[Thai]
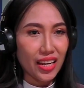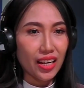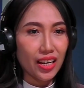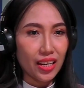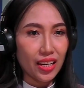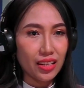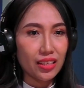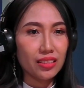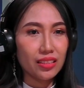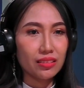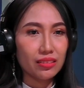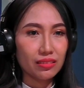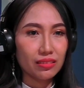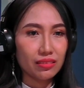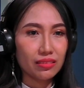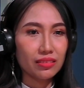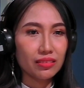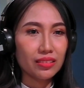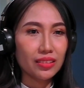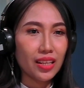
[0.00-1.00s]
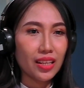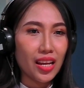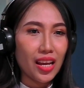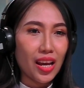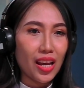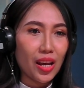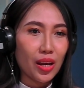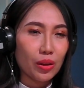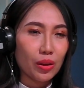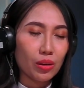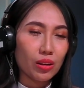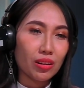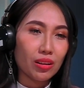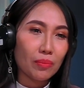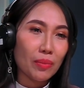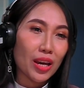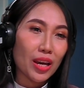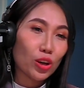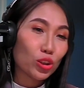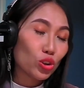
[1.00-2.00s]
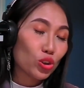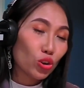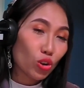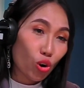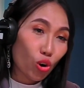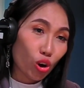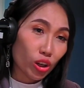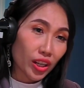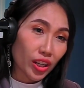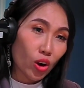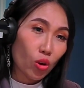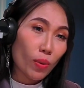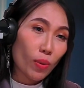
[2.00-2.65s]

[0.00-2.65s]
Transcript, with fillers: ยค่ะอือฮึแม่ก็ต้องกอดเขา